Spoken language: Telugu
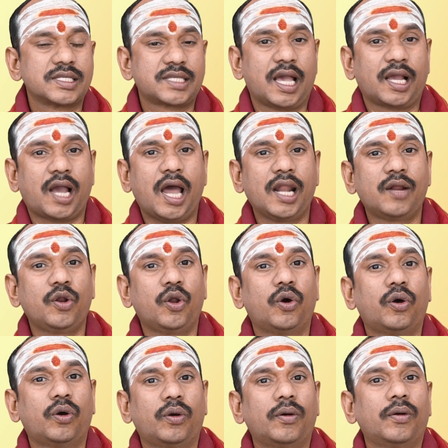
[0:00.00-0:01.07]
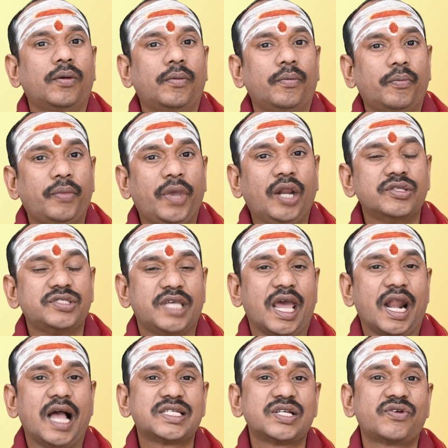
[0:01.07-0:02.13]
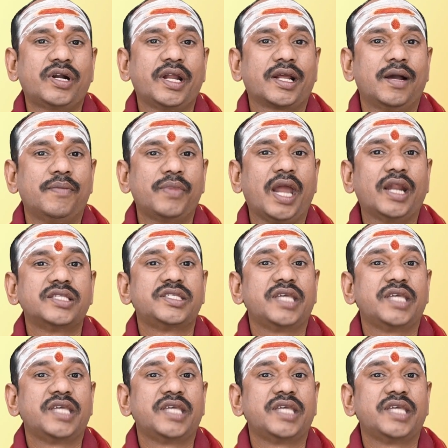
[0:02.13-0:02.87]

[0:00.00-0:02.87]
సకాలంలో మీరు చేరాల్సినటువంటి గమ్యాన్ని